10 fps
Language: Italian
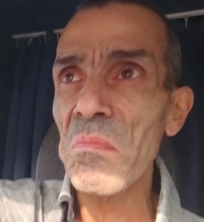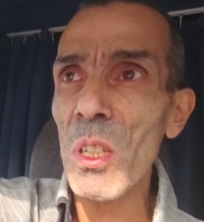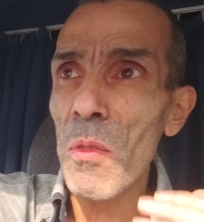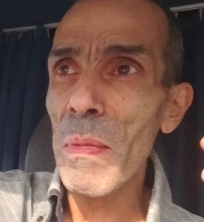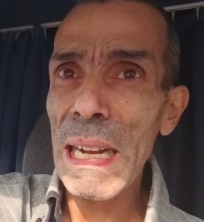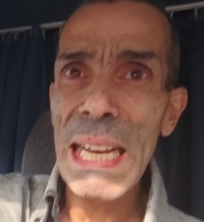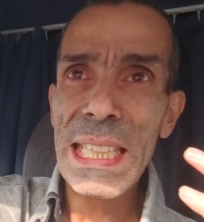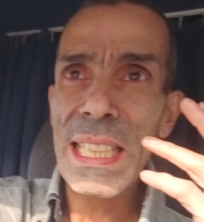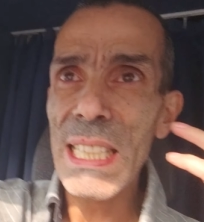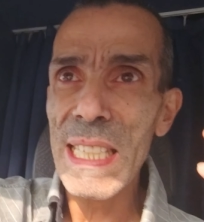Non
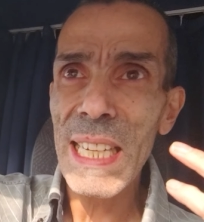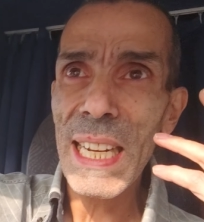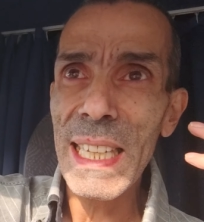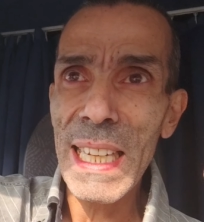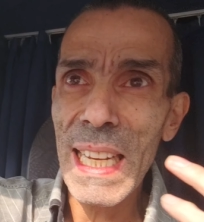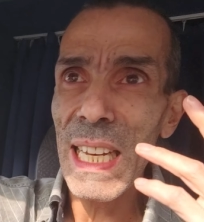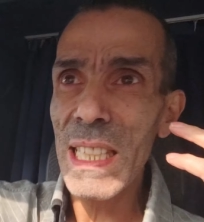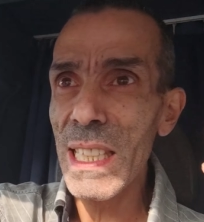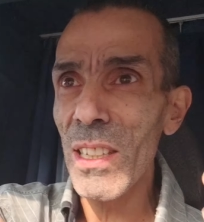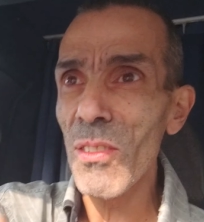magari chissà che
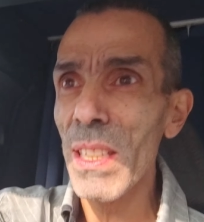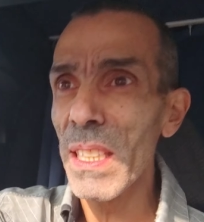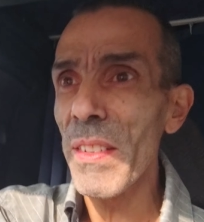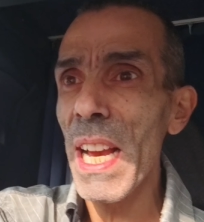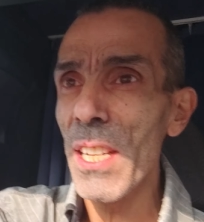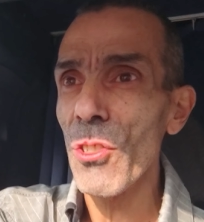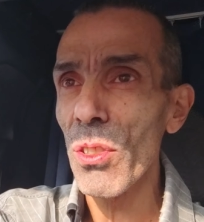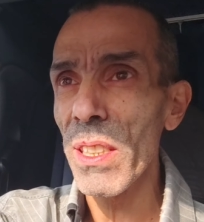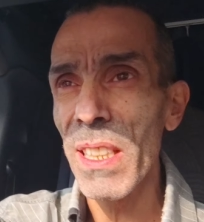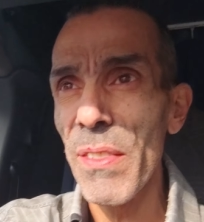cazzarola di
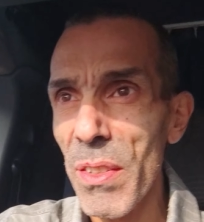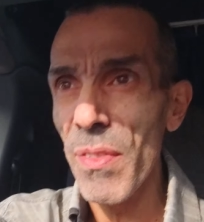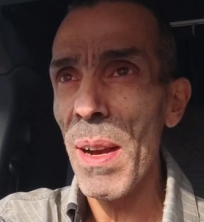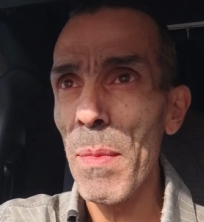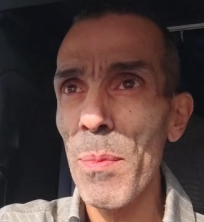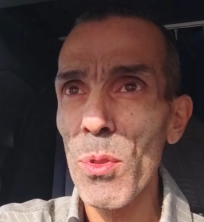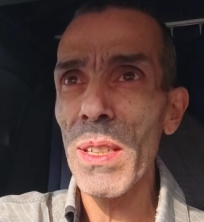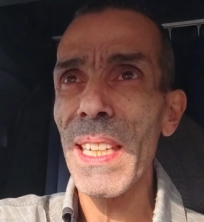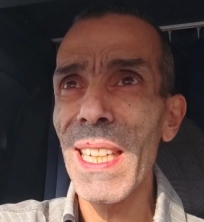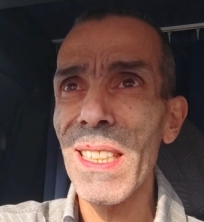viaggio te devi fare, ma più
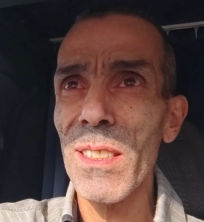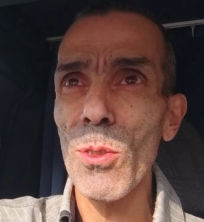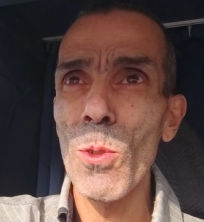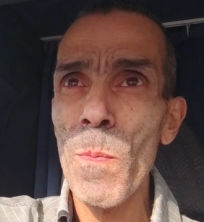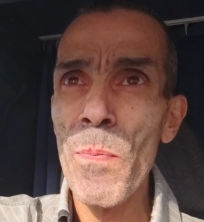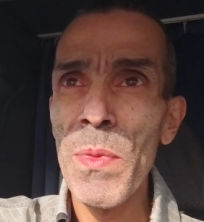che altro